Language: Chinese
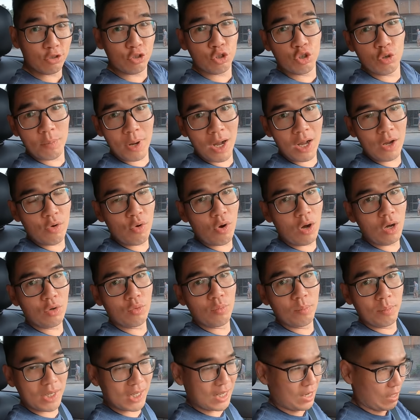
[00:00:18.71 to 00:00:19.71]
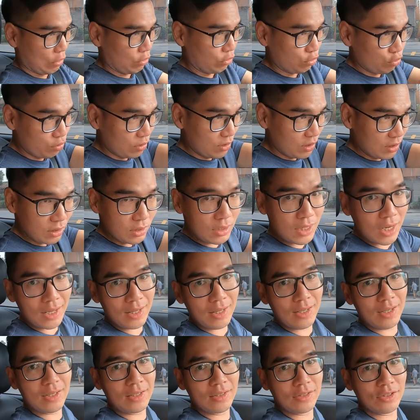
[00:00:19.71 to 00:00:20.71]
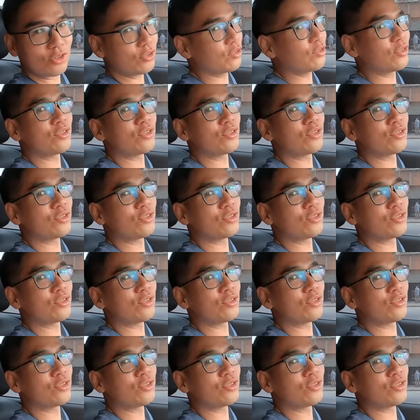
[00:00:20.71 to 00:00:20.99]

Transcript: 时就卖完，我们赶快去吃吃看啊！走